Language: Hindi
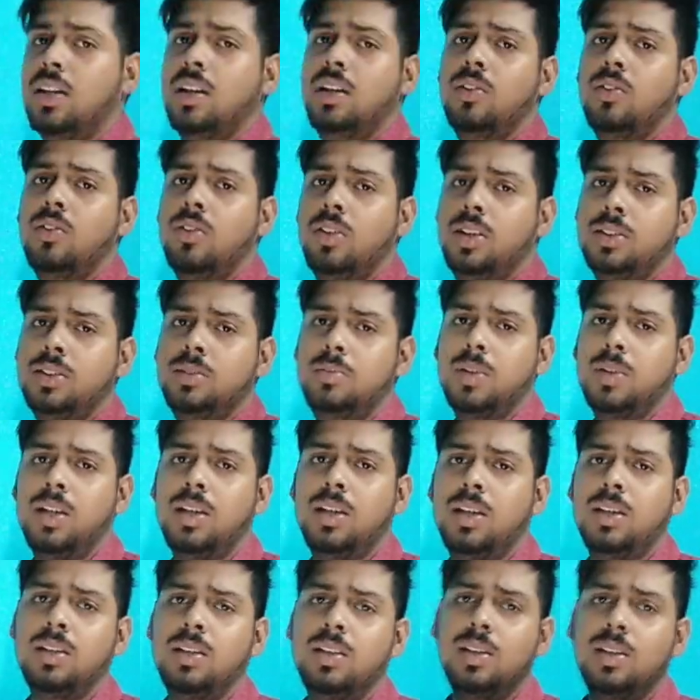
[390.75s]
का नॉलेज
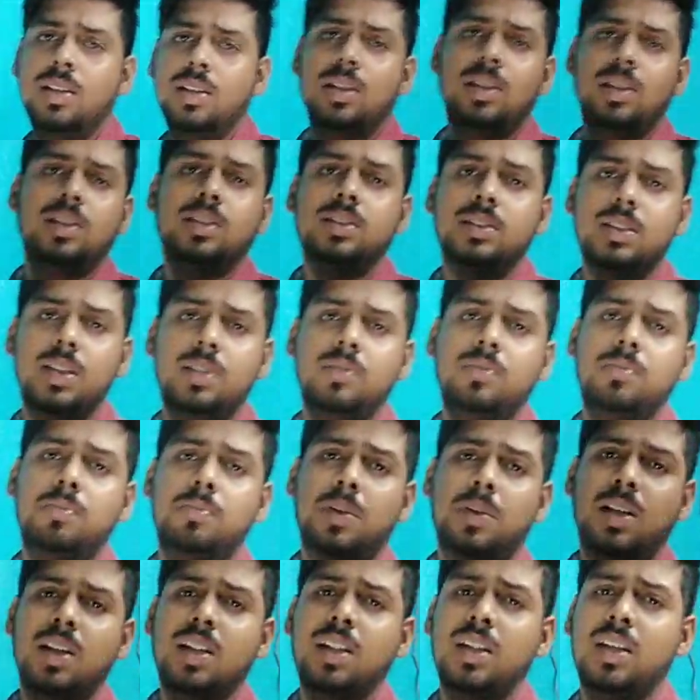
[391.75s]
मिले सिर्फ
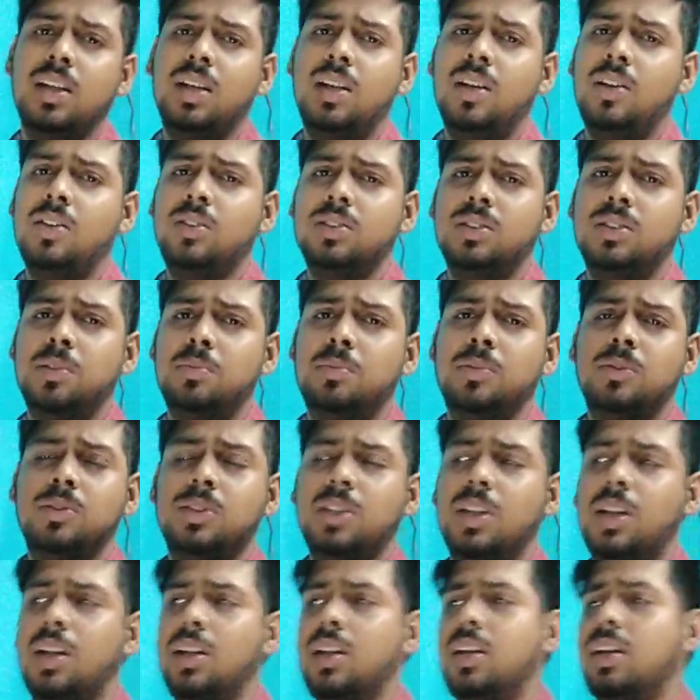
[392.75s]
पढ़ लेना और सब कुछ
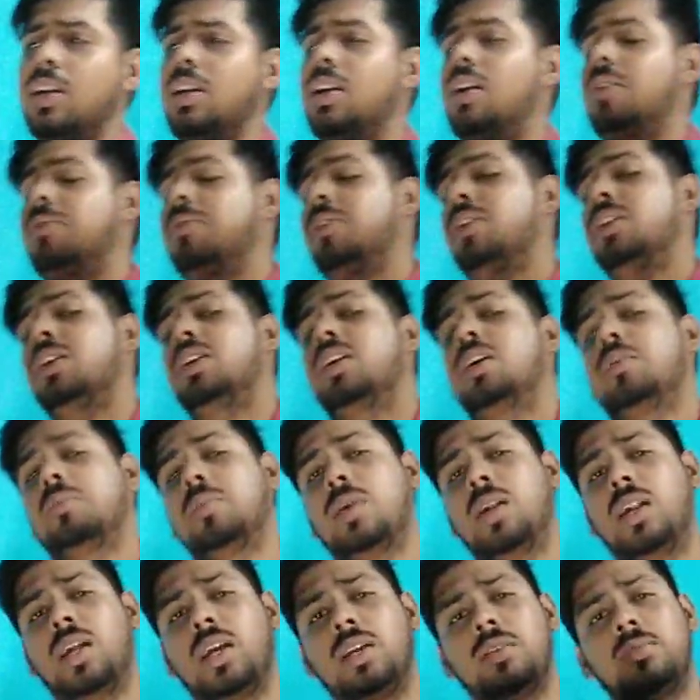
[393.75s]
कर लेना काफ़ी नहीं
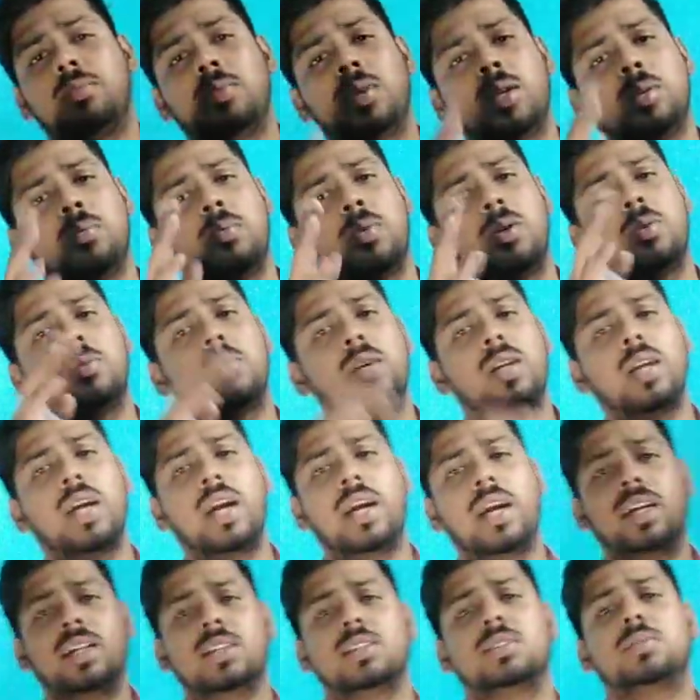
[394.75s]
आपका लाइफ में एक प्रॉपर
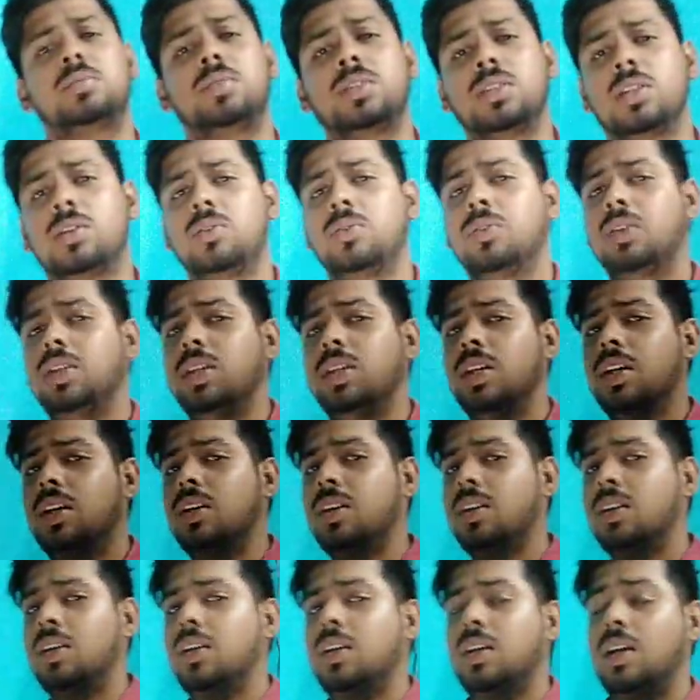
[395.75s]
गाइडेंस भी ज़रूरी है
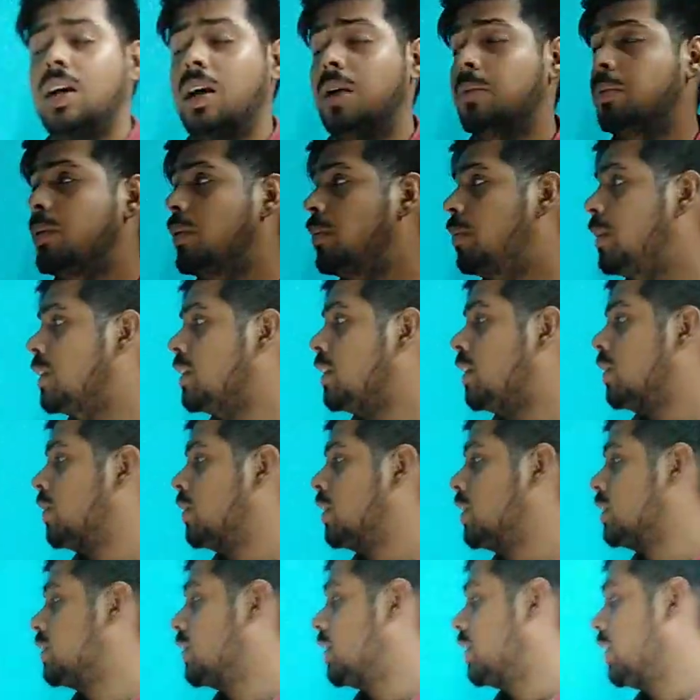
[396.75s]
आपको पता
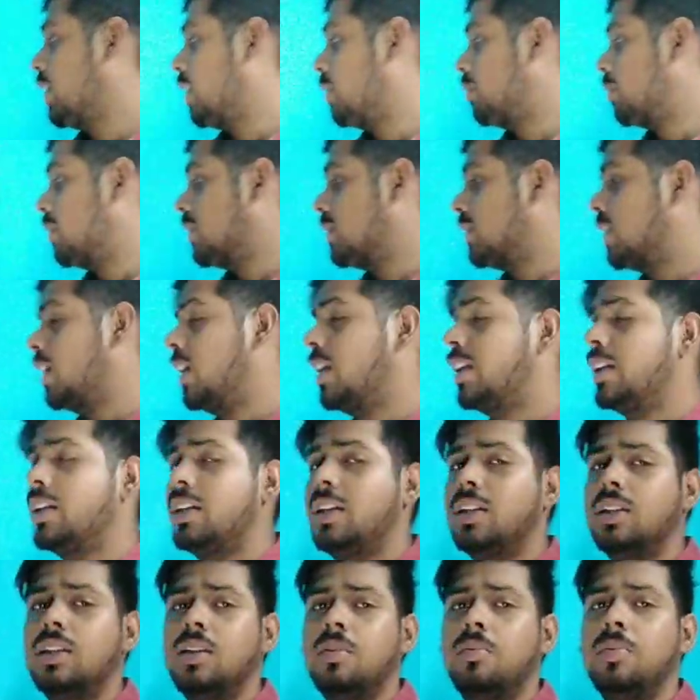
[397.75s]
होना चाहिए आपका सैलरी
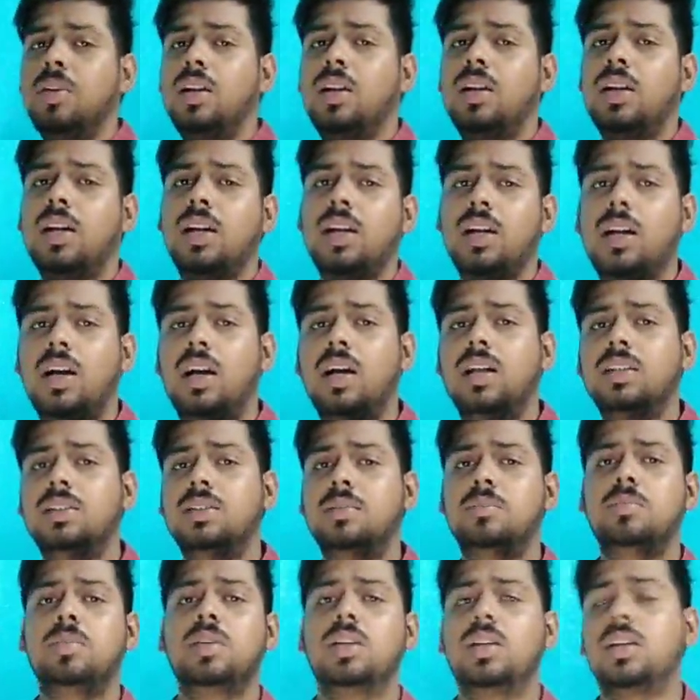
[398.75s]
कितना मिल रहा है कहाँ
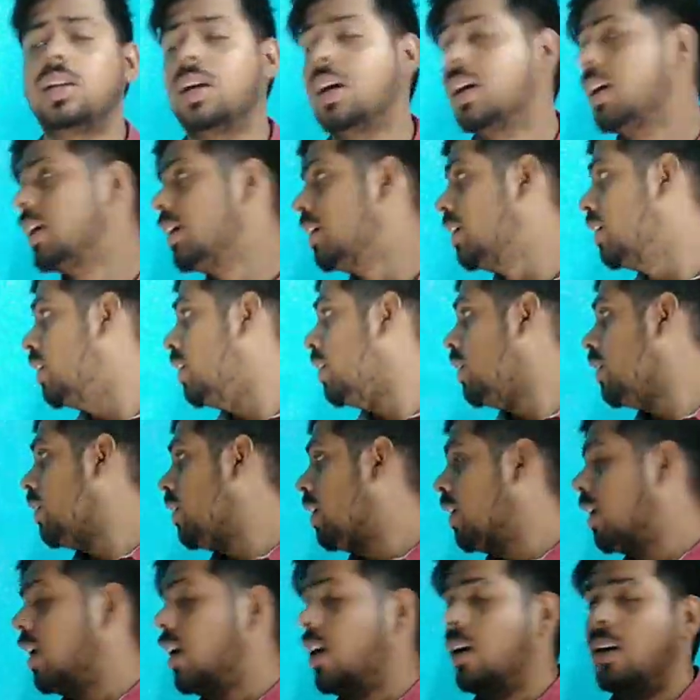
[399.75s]
से मिल रहा है
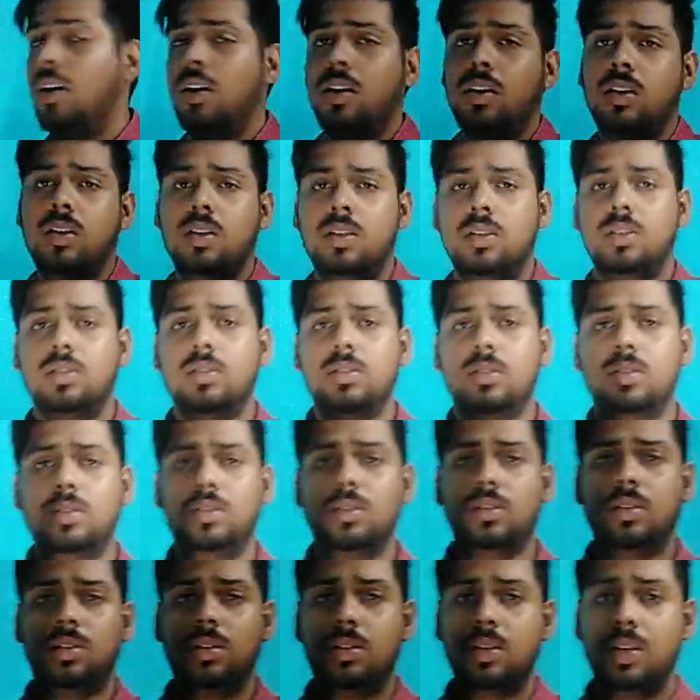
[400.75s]
और
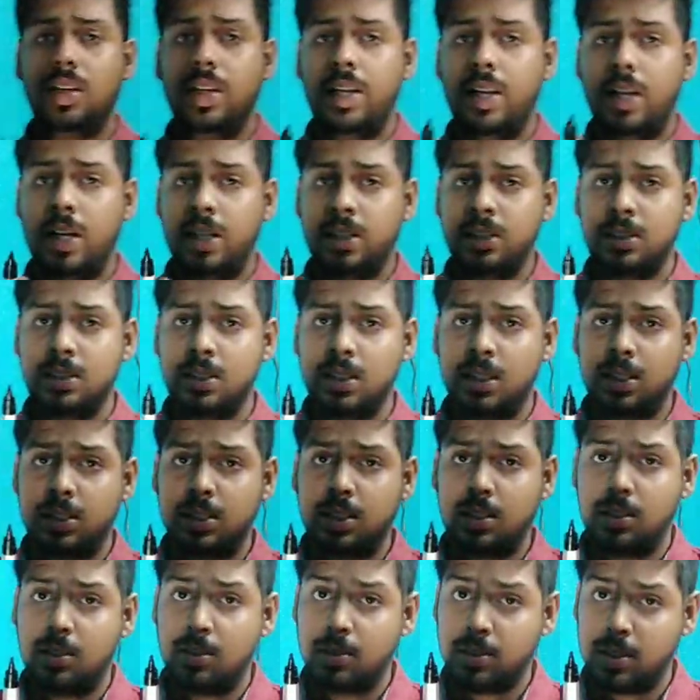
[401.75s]
एल
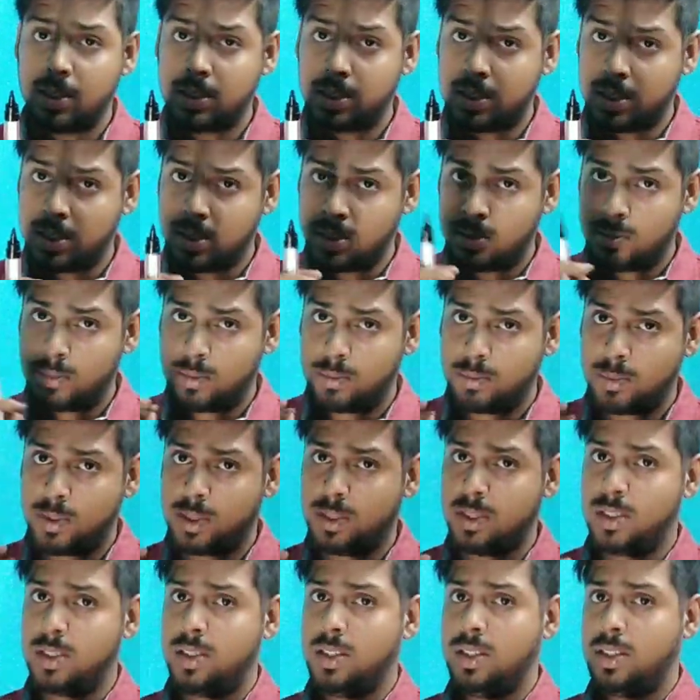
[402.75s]
एजेंट लोग का चक्कर में
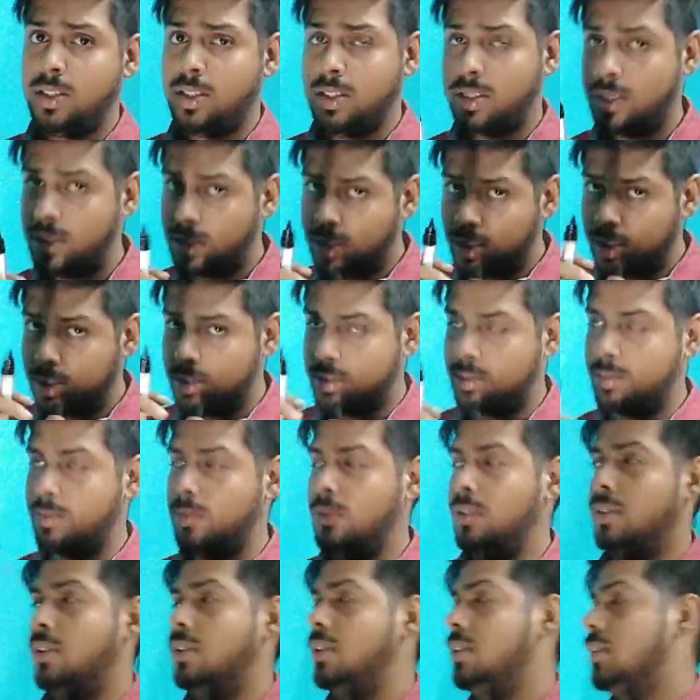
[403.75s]
मत रहिएगा धीरे से
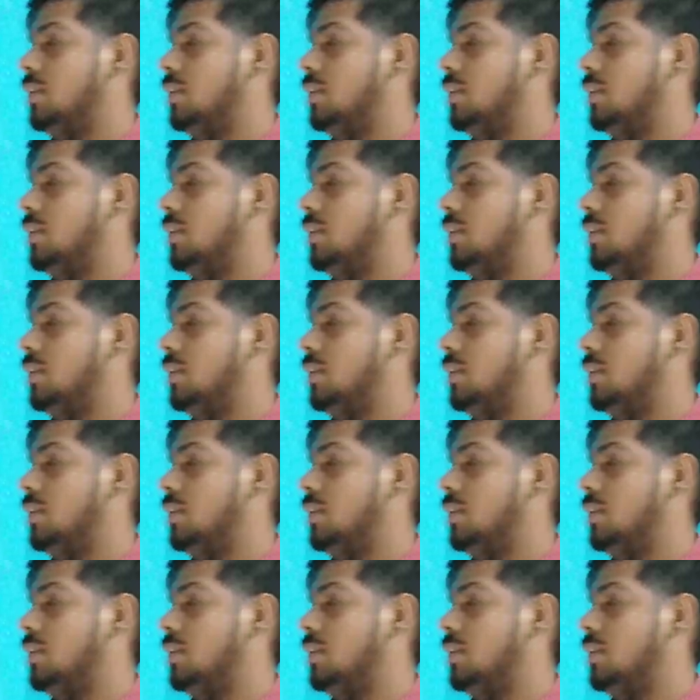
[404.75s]
बोल रहे